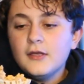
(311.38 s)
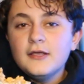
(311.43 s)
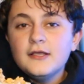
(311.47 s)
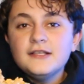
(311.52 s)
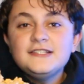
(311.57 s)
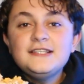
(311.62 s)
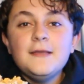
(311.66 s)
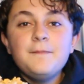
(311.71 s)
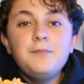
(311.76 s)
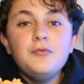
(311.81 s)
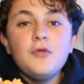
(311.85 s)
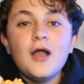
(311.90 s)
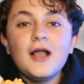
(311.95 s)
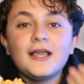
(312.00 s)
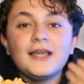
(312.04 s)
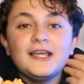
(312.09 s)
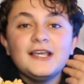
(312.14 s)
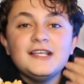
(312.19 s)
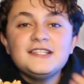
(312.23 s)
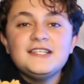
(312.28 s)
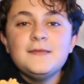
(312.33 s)
C'est plus un
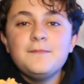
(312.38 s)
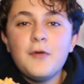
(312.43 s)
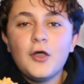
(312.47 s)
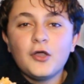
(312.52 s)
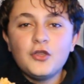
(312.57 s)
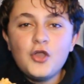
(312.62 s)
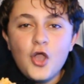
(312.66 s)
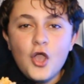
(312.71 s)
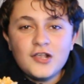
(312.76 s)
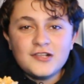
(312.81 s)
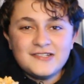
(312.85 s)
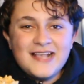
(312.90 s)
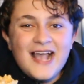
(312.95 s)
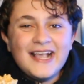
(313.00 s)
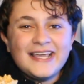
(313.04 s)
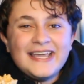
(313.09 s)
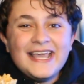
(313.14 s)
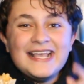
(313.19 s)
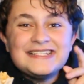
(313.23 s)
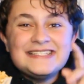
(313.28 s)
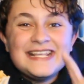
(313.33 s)
Crazy Burger, c'est un
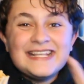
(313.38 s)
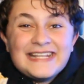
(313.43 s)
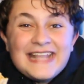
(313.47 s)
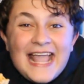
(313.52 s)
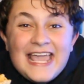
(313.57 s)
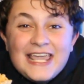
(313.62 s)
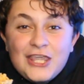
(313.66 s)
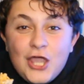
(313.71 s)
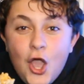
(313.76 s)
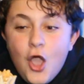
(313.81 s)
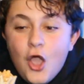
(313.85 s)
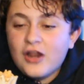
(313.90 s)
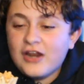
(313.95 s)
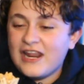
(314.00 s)
Crazy Tiger,